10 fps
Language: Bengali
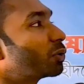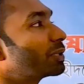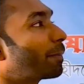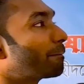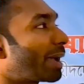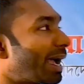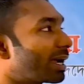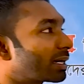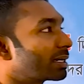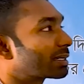throw them
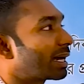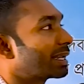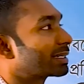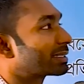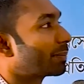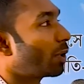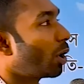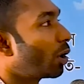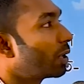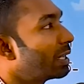back, collect them
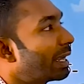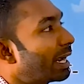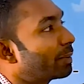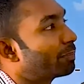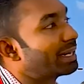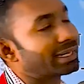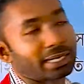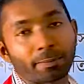all and build an